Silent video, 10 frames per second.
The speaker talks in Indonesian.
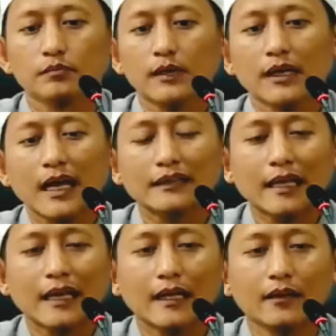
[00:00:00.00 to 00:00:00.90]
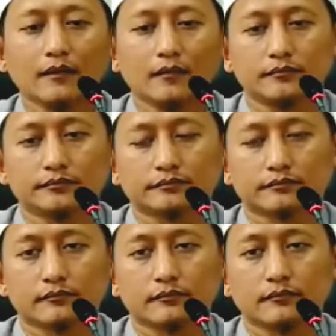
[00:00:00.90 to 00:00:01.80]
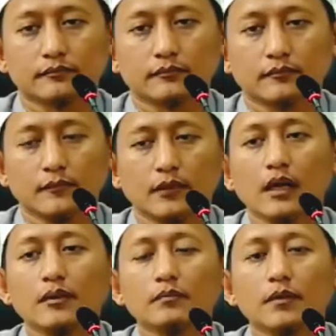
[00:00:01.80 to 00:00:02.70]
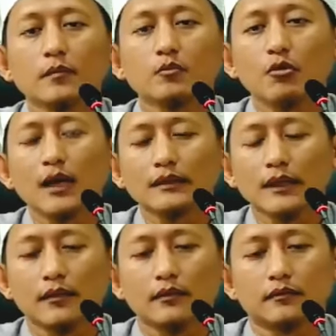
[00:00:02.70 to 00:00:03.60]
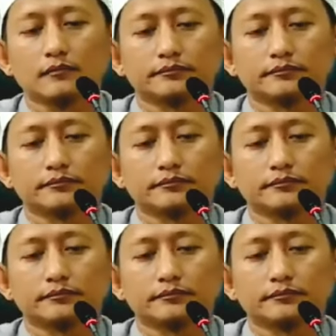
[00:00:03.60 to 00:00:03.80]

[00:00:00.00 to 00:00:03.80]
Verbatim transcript: Perkataan dan perbuatan.